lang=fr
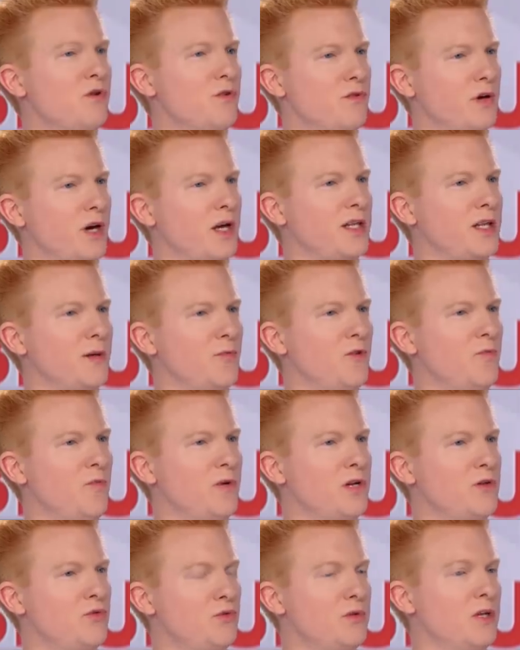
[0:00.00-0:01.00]
que
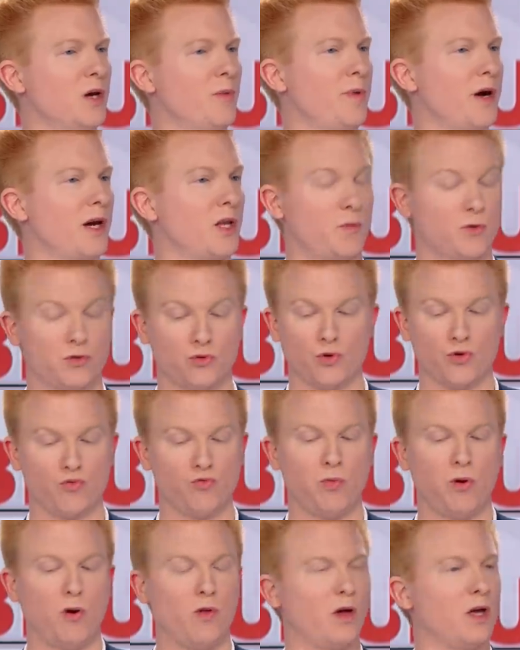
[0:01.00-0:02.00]
véritablement l'étude d'impact. Parce que je
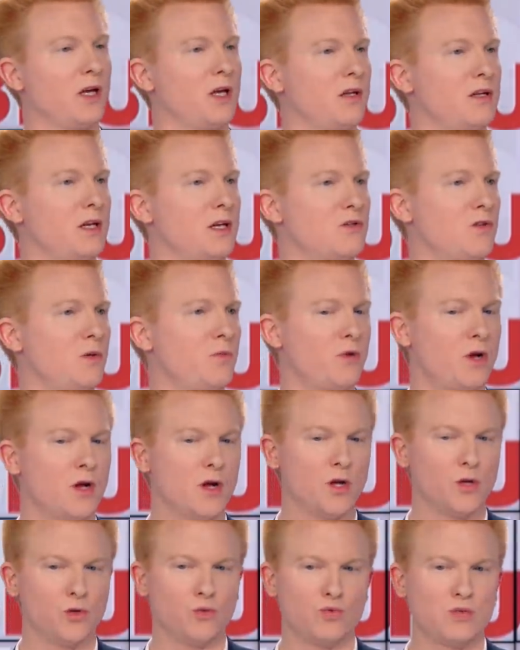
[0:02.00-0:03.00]
vous prendrai qu'un exemple.
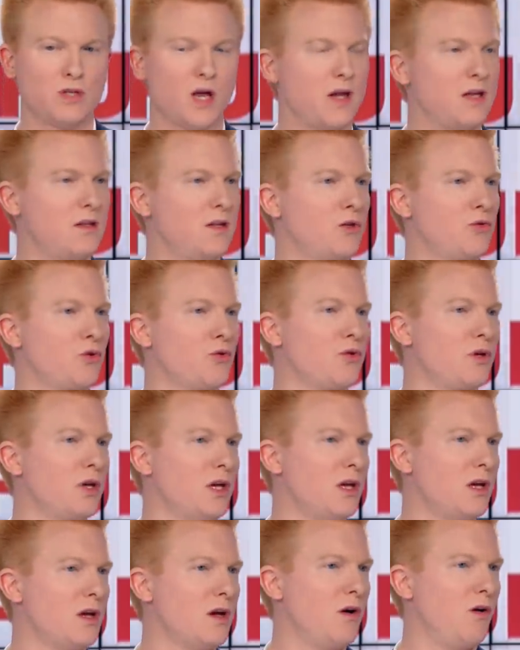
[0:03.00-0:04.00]
Tout ça a été
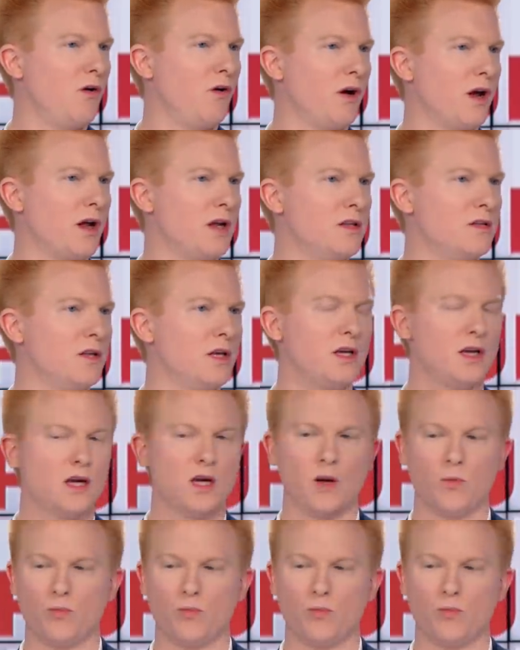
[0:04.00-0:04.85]
truqué, en réalité,